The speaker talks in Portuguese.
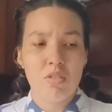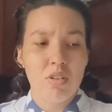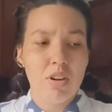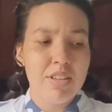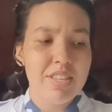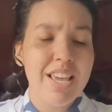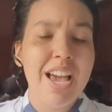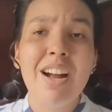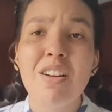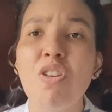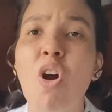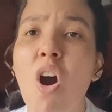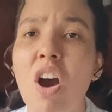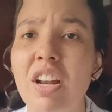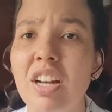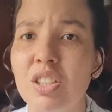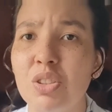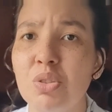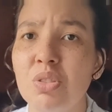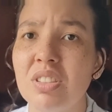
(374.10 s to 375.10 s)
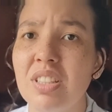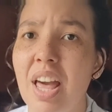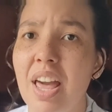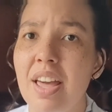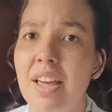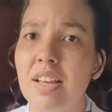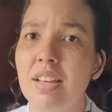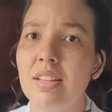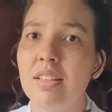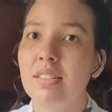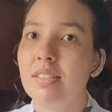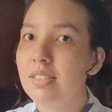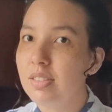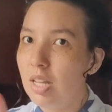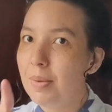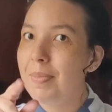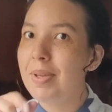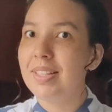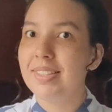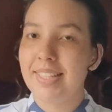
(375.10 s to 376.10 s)
E agora, José?
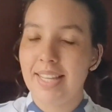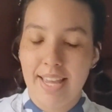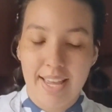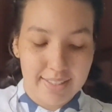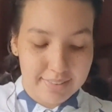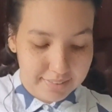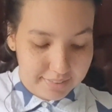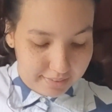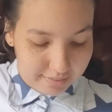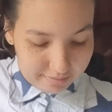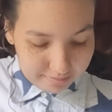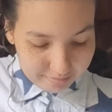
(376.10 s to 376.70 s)
Também sei essa.